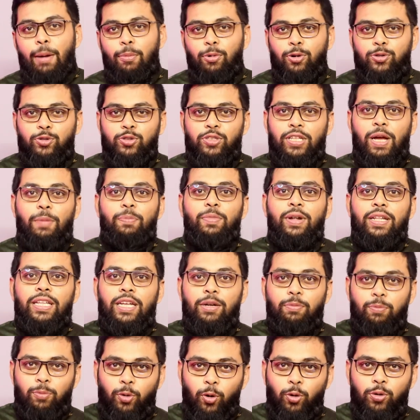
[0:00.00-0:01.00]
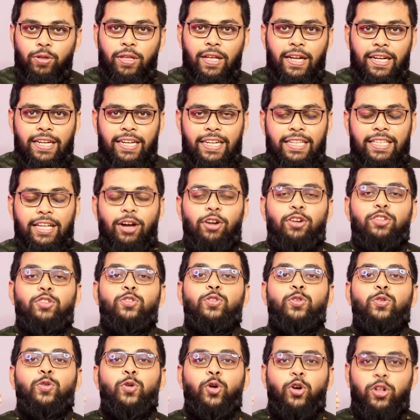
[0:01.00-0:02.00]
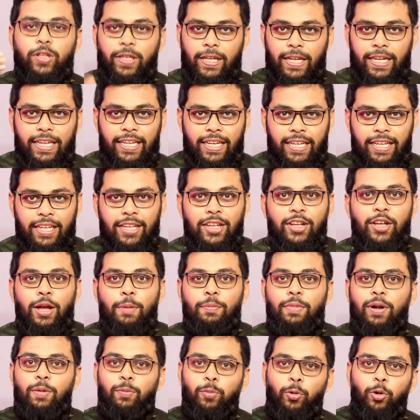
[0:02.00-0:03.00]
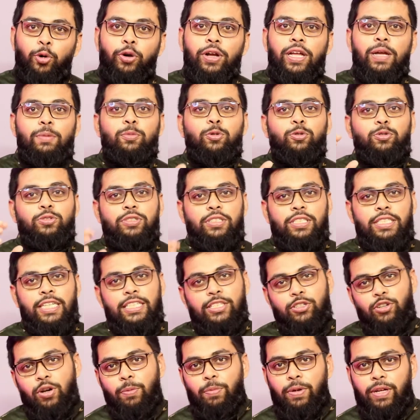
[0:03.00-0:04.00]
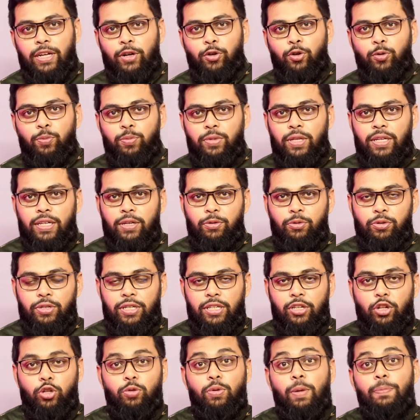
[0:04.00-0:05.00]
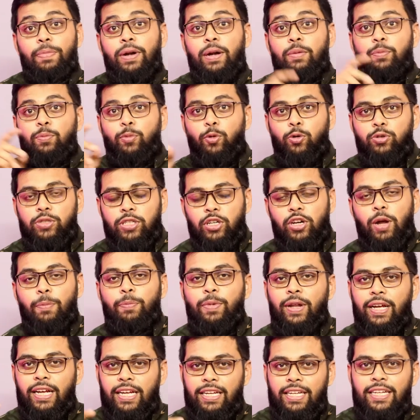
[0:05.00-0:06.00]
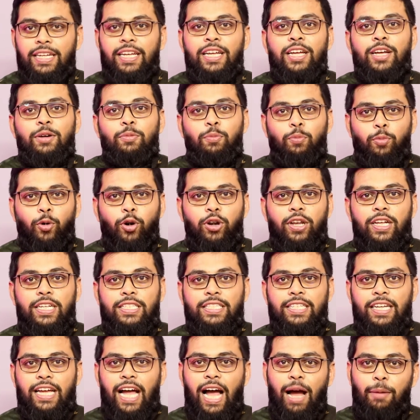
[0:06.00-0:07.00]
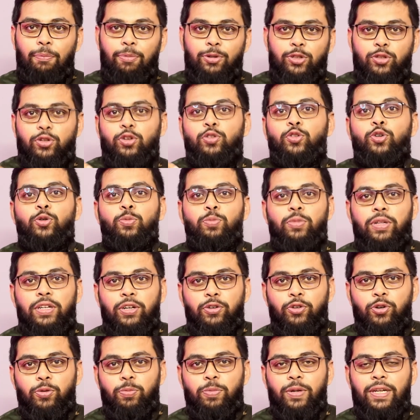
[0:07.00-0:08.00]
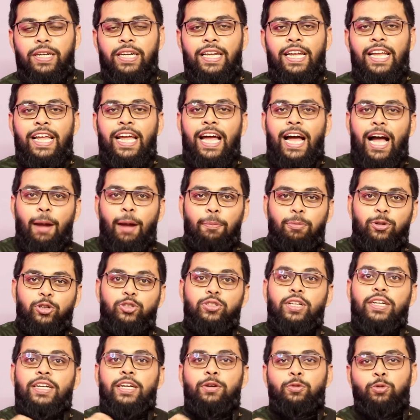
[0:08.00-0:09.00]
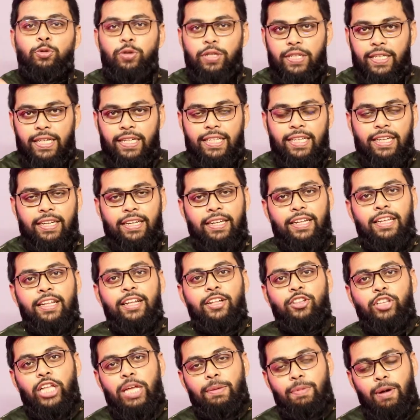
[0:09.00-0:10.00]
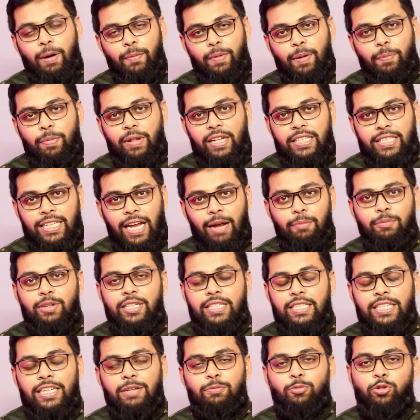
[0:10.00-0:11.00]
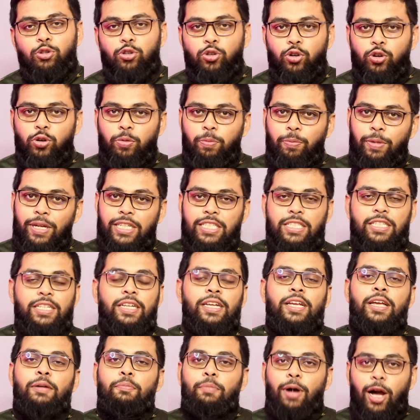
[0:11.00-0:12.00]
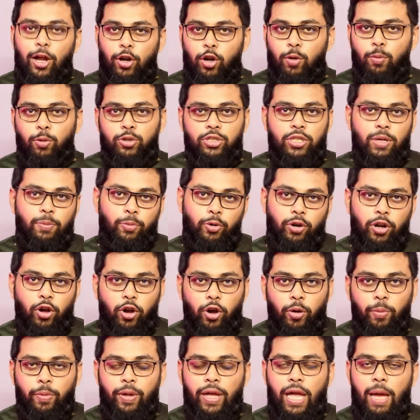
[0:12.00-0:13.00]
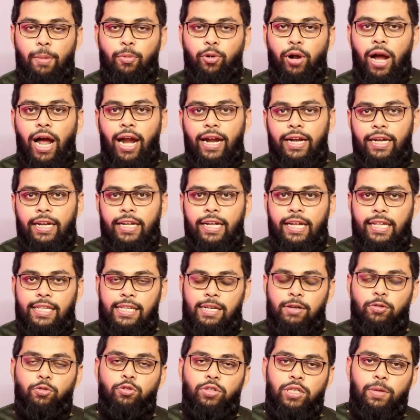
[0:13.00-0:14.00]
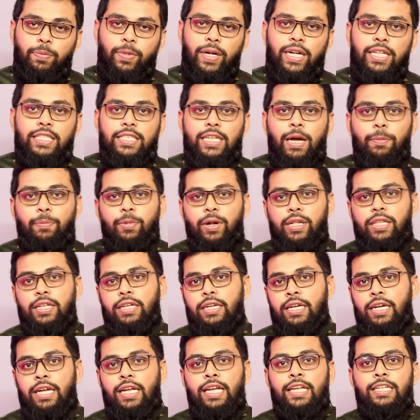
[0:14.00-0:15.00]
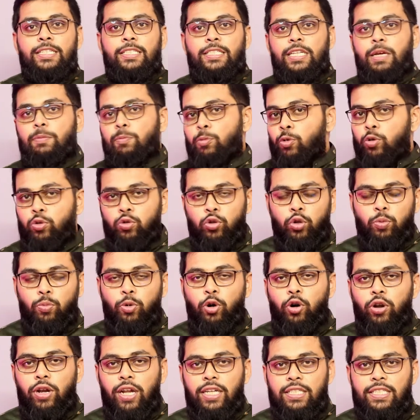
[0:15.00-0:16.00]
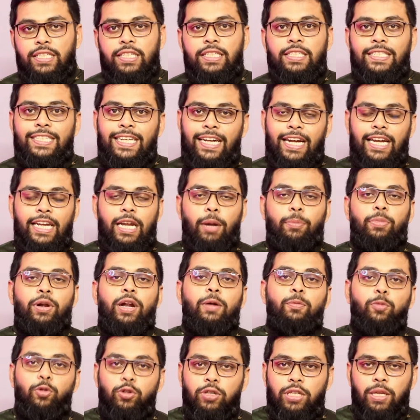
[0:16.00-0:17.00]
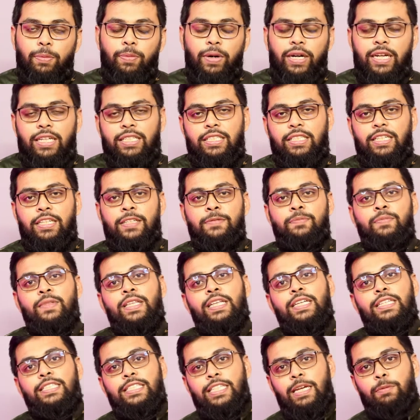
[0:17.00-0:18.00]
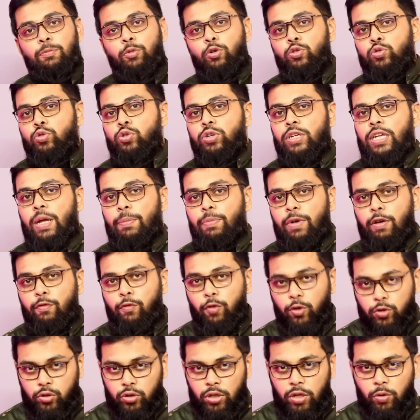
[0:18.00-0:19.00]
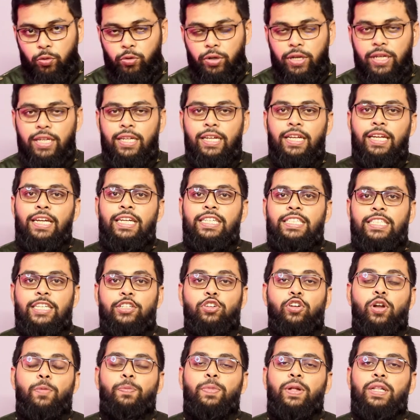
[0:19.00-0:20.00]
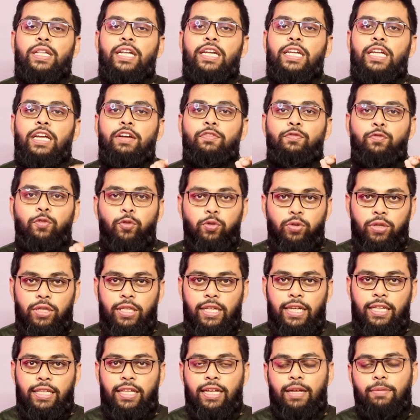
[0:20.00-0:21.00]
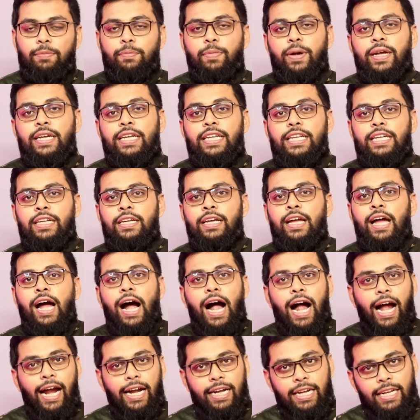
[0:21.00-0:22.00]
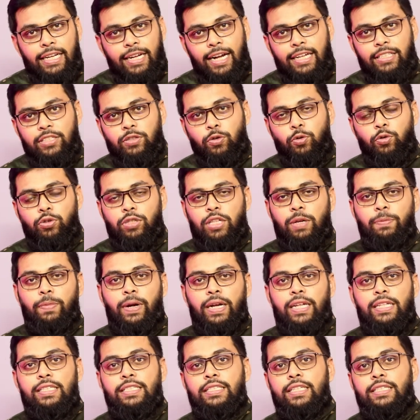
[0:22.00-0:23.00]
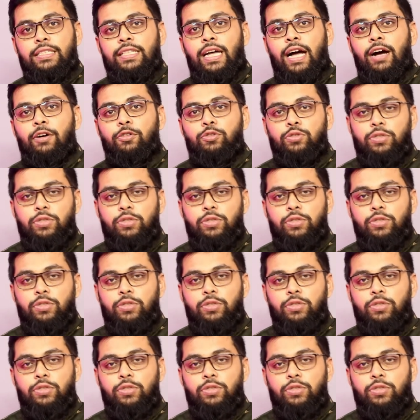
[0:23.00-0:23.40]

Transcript: এবং যদি আপনাদের বউ থাকে তাহলে কোনো কথাই নেই আপনার বউকে বলুন সে যেন আপনাকে ঘুম থেকে উঠিয়ে দেয় অথবা আপনার বউ যেন আপনাকে বলে যে আপনি যখন ঘুম থেকে উঠবেন আপনি যেন তাকে উঠিয়ে দেন এইভাবে আপনাদের স্বামী স্ত্রীর মধ্যেও বেশ ভালো বোঝাপড়া হবে এবং আরেকটি ক্ষেত্রে করতে পারেন যে আপনাদের যে বন্ধু মহল আছে সেখানে আপনারা বলতে পারেন যে যে বন্ধুটি আপনার ফজরে উঠে সেজন্য আপনাদেরকে ফোন দিয়ে দেয় বা এটি আরেকটি কাজ করতে পারেন যে তা